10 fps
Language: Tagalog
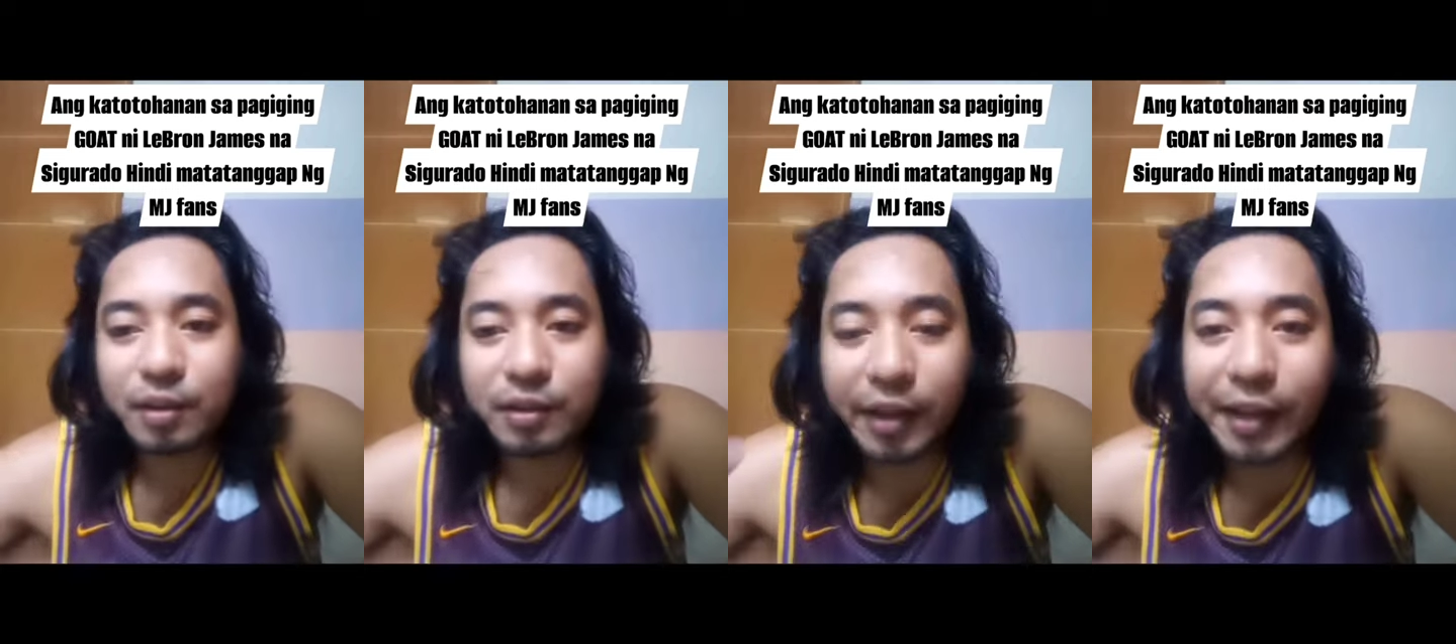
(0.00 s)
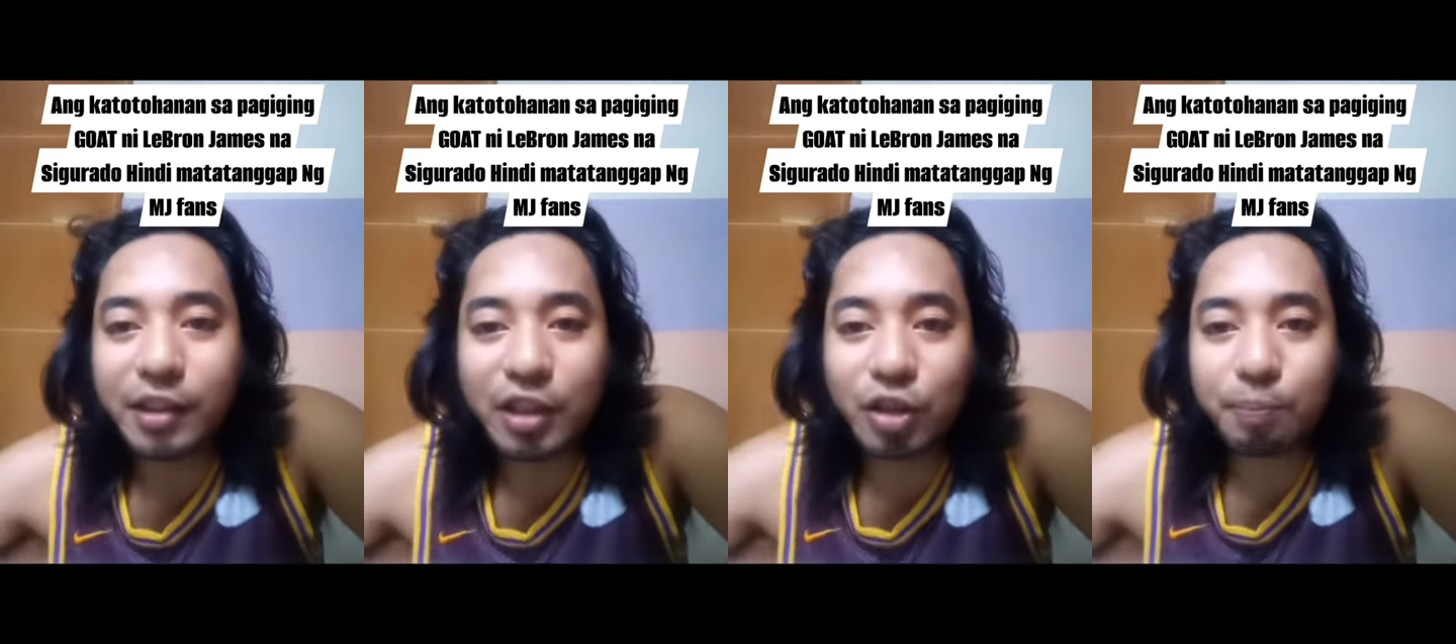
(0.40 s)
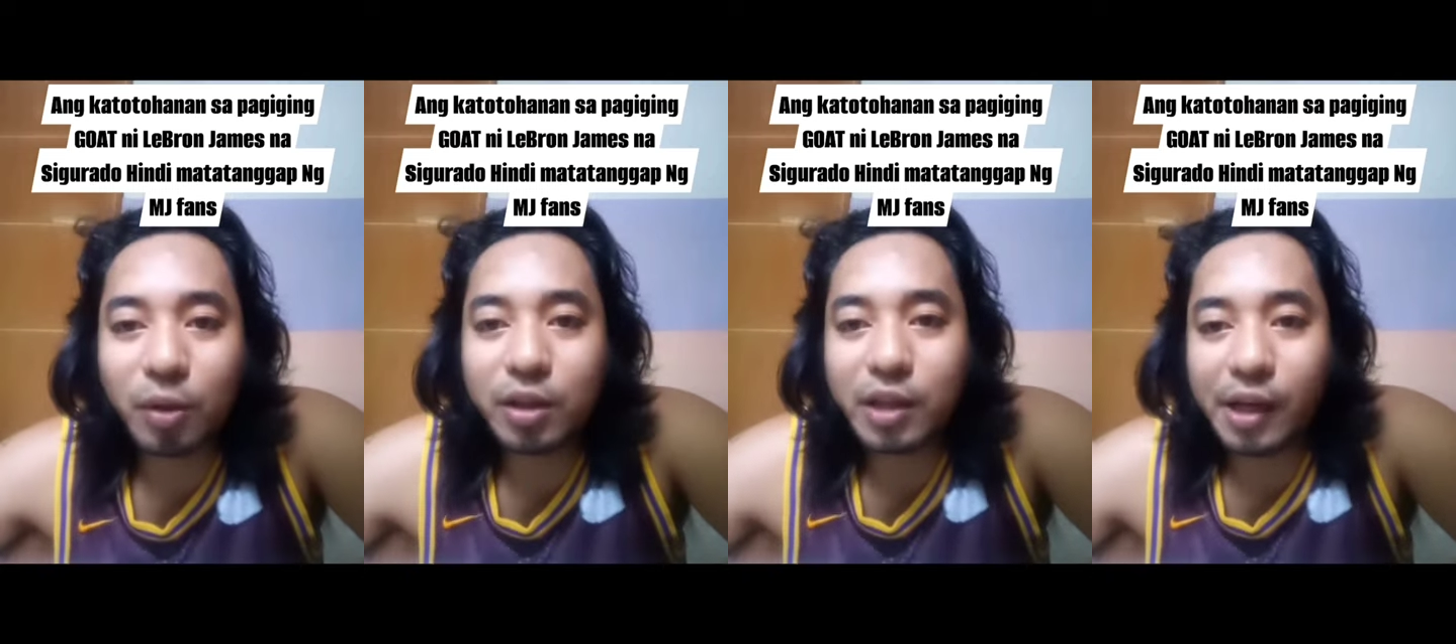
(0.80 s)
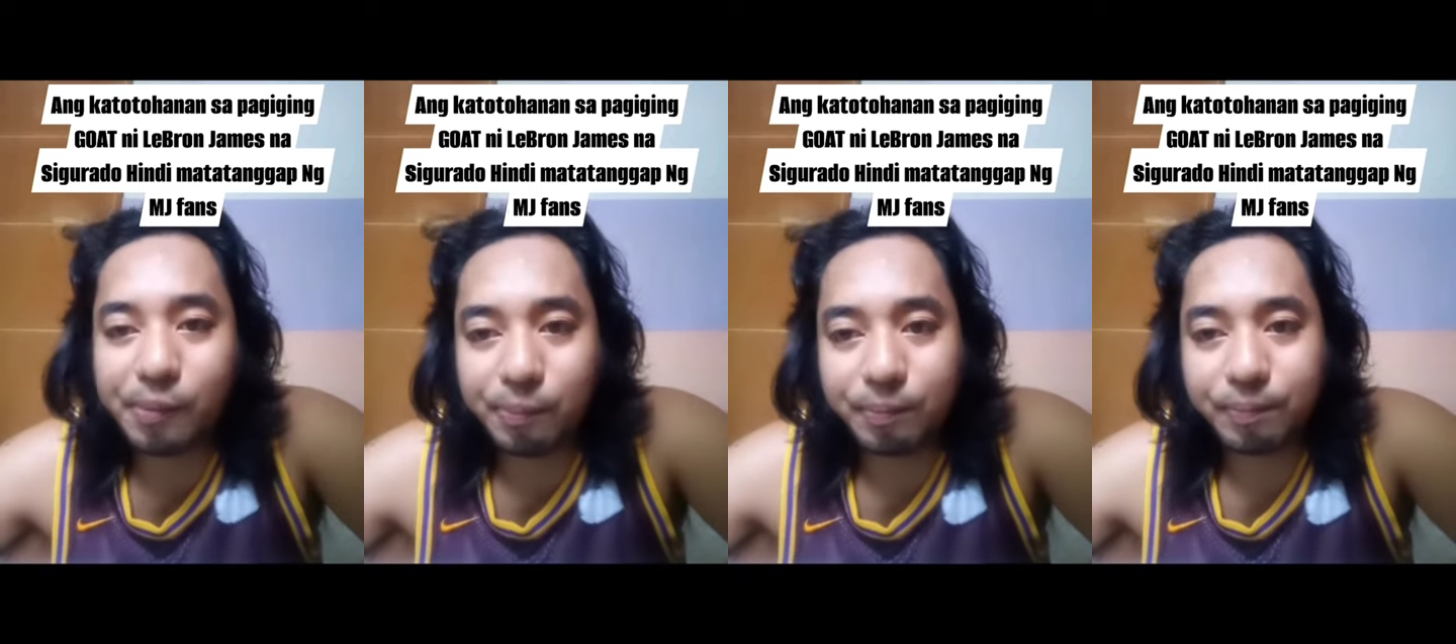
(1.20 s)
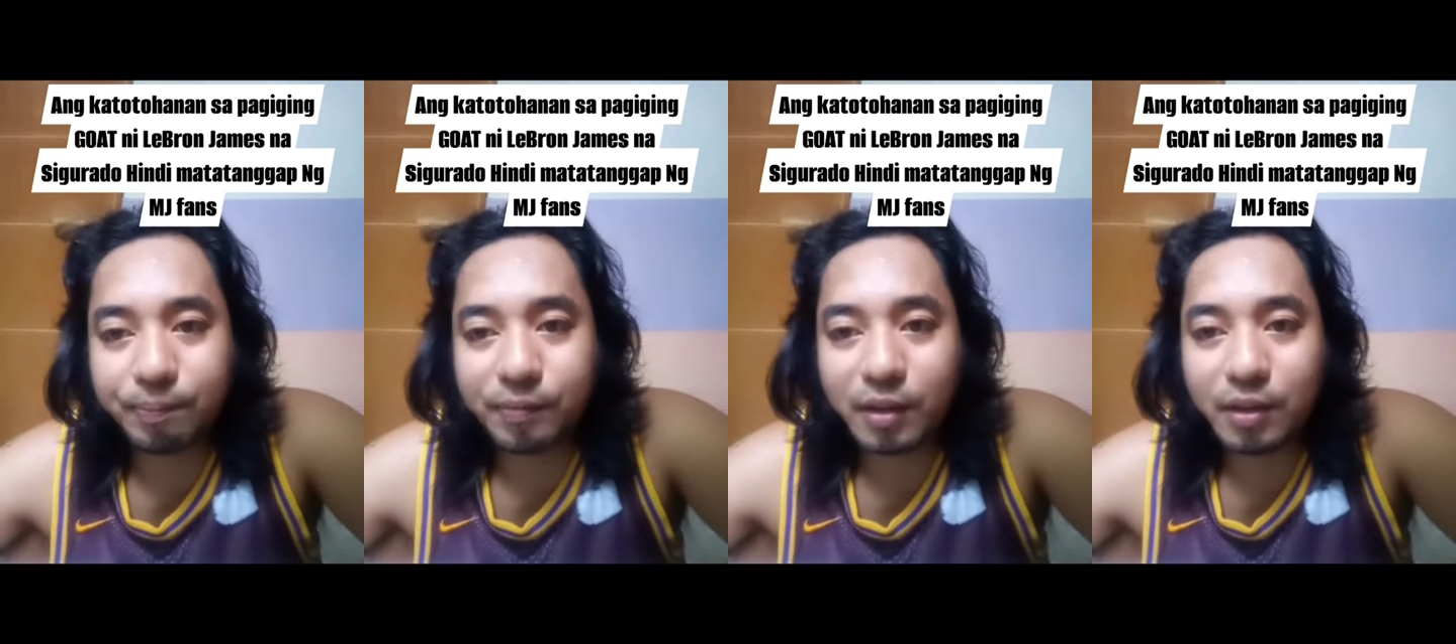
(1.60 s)
greatest of all time
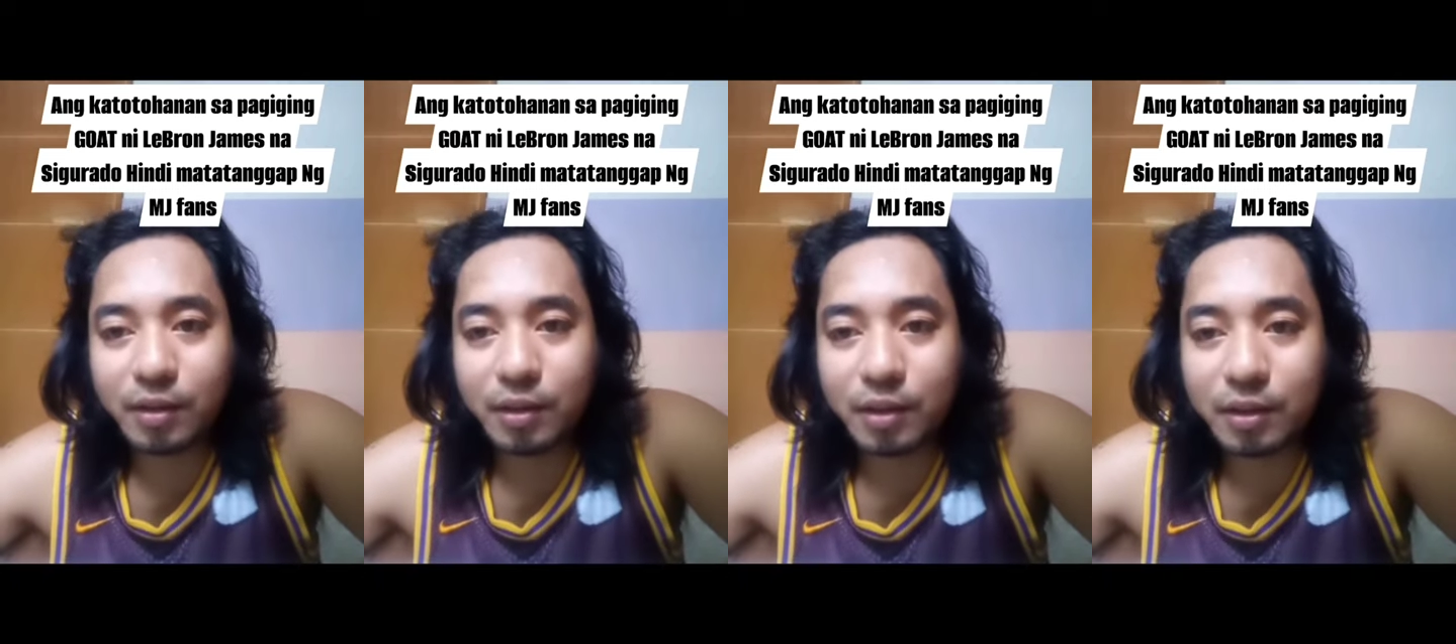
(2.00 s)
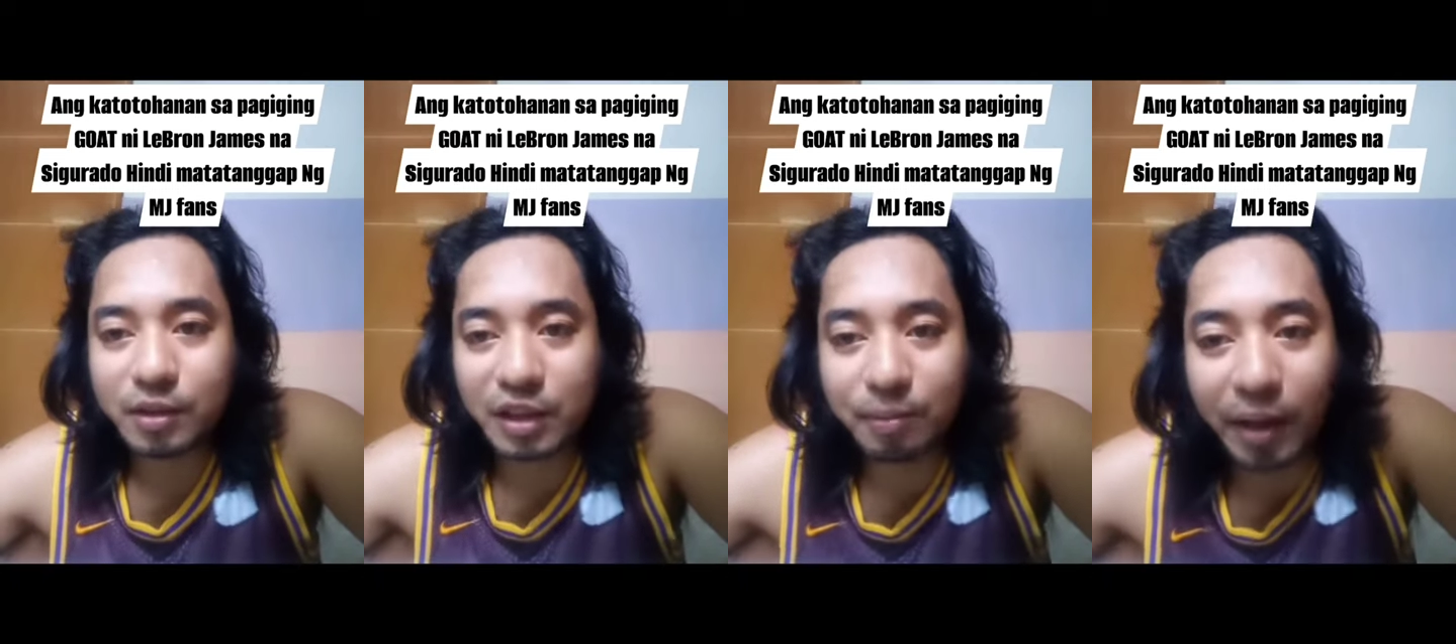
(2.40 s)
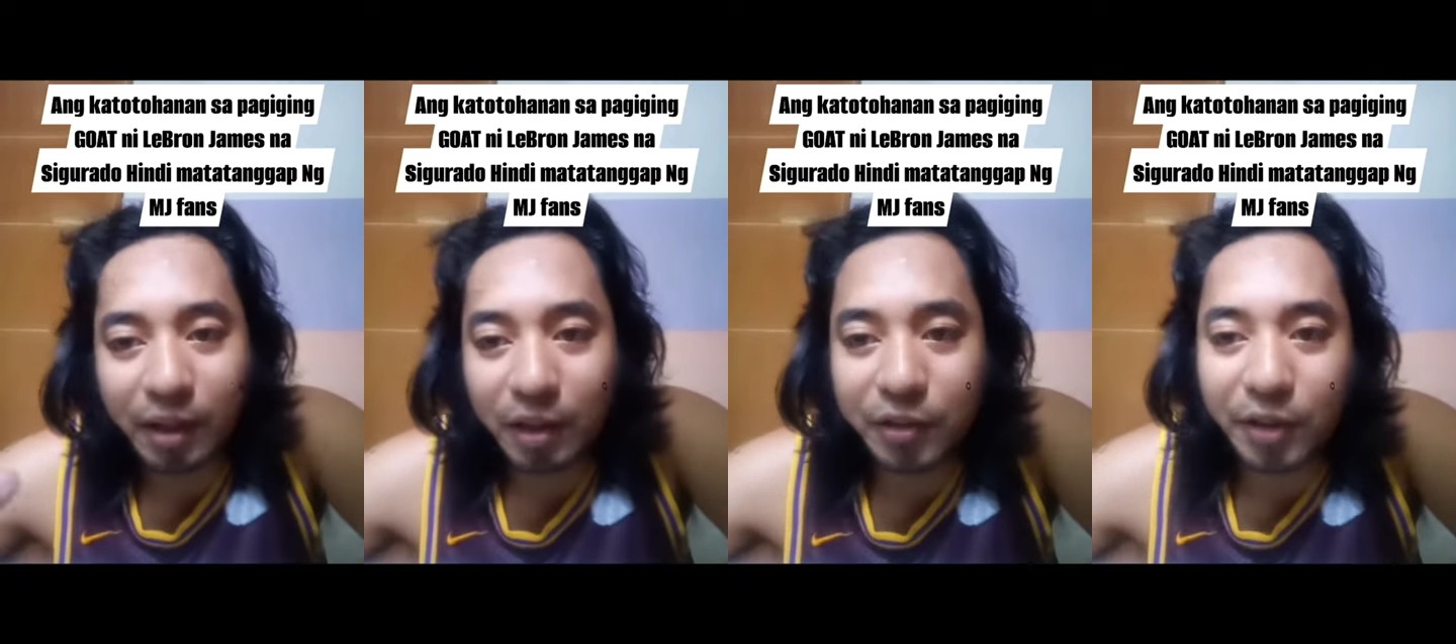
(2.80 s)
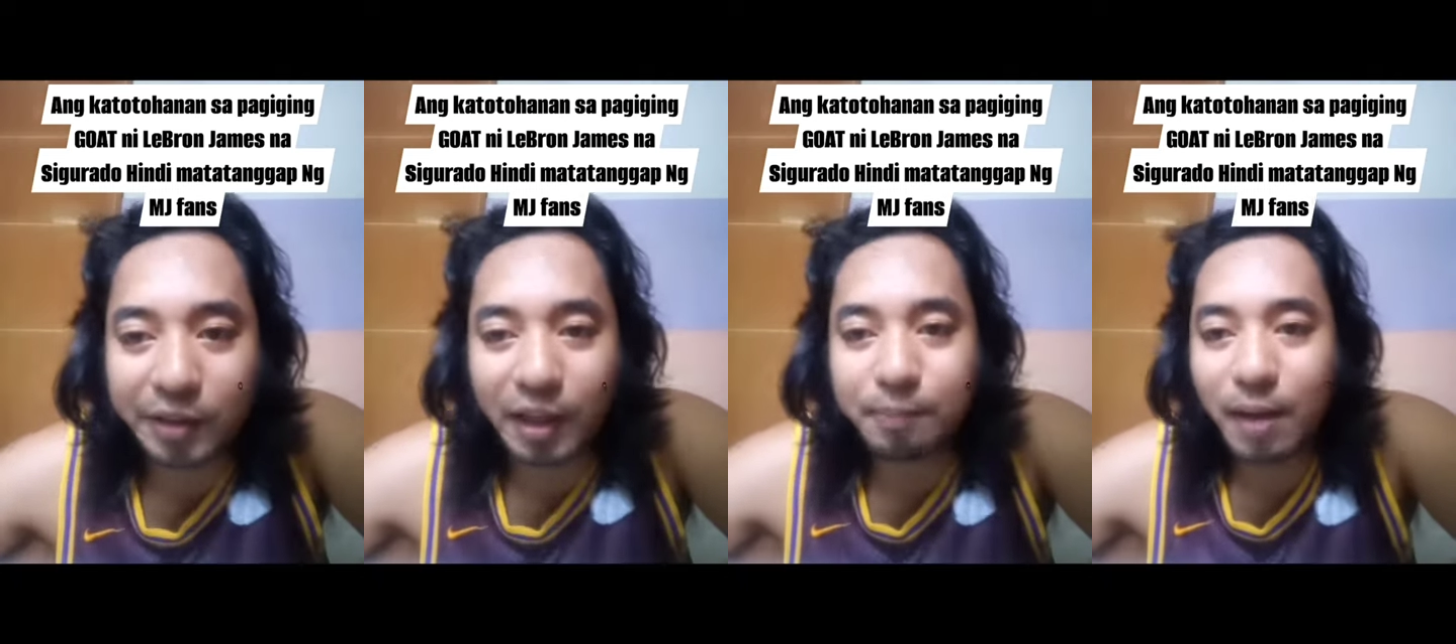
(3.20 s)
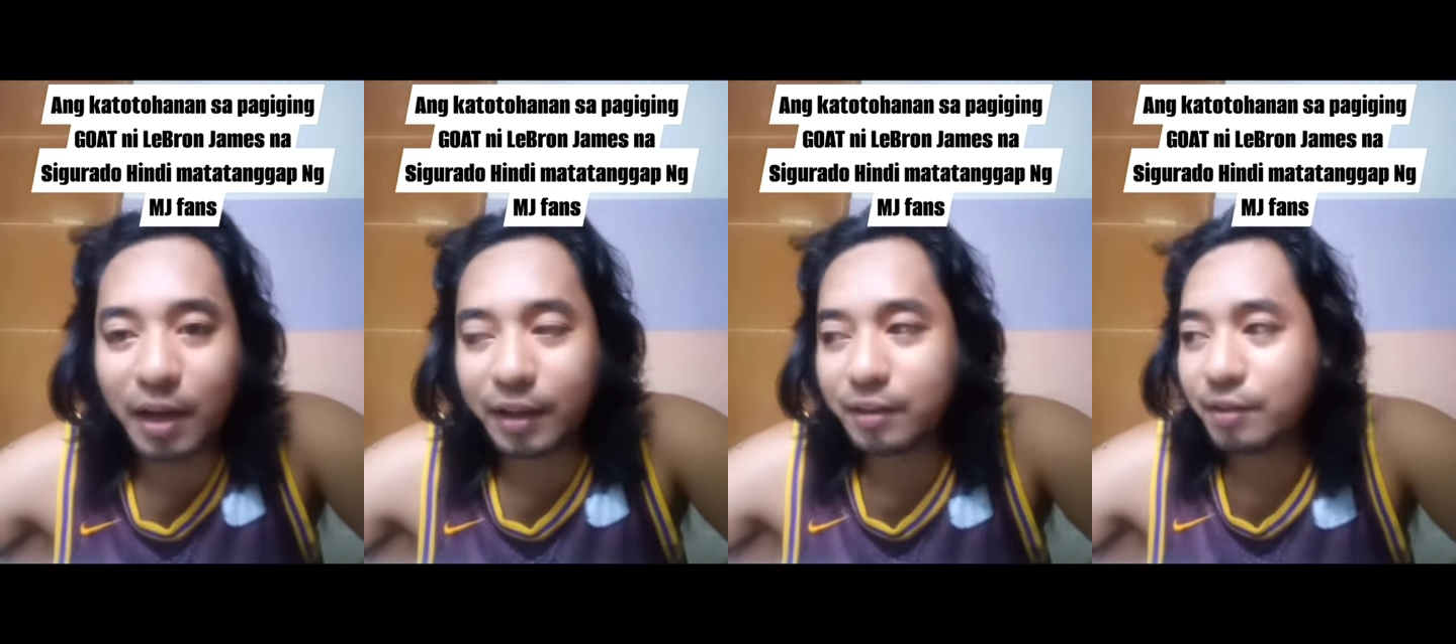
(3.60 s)
si Michael Jordan bakit